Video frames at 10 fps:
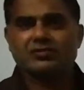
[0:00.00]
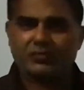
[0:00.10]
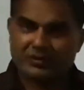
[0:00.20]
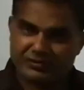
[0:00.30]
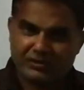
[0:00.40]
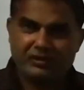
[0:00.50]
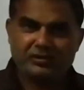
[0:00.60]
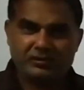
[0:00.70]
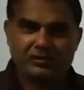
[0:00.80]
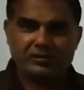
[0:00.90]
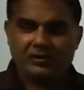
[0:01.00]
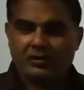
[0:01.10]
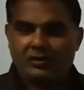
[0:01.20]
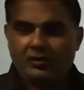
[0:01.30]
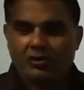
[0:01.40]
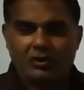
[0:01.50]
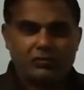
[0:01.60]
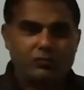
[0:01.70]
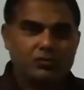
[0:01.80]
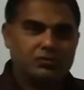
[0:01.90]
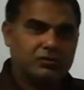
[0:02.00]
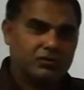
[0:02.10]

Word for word: विश्वास नहीं करता और वो